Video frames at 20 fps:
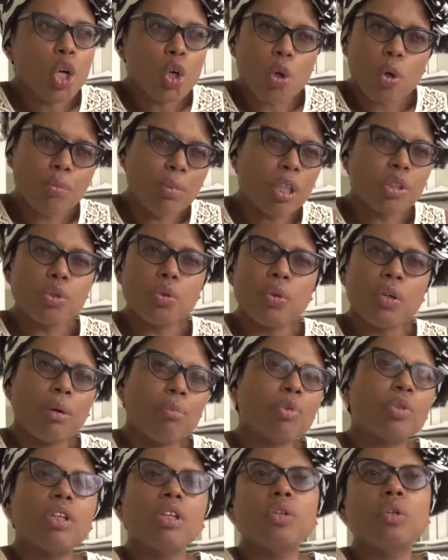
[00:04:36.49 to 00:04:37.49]
cómo
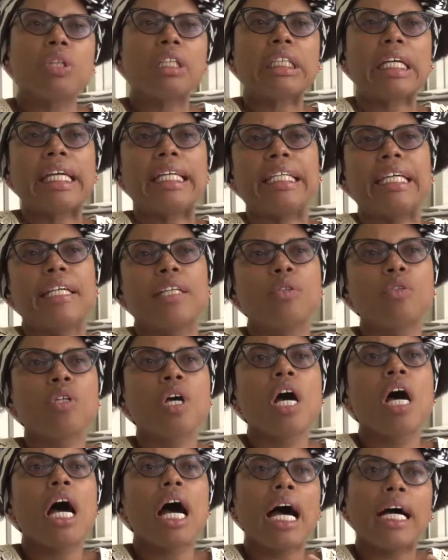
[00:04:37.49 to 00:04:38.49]
ayudamos a los ingenieros
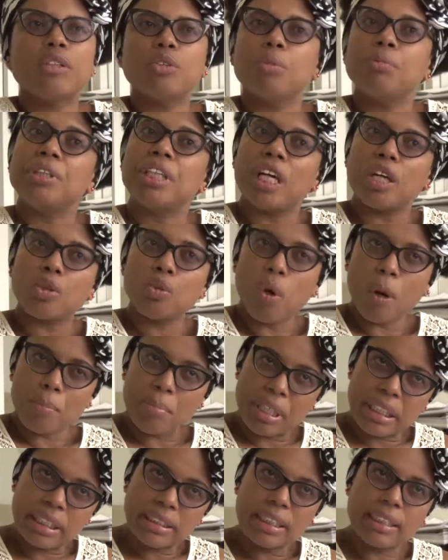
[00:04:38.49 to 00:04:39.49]
a dominar no
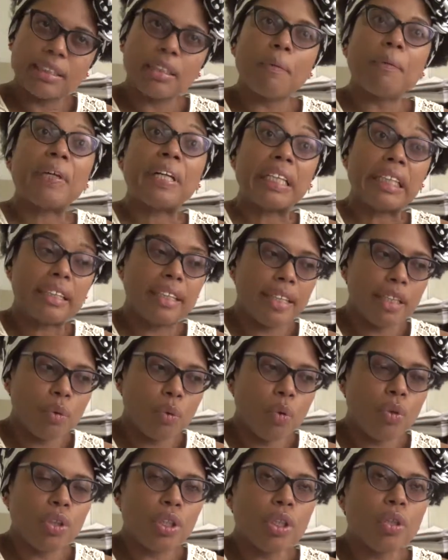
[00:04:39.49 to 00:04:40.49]
apenas el saber
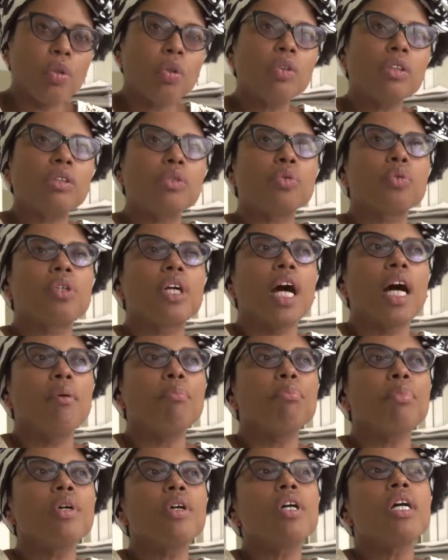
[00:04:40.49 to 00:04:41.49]
teórico de su
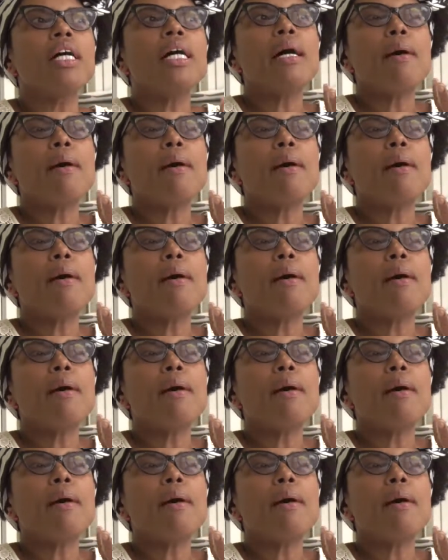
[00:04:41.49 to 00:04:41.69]
campo,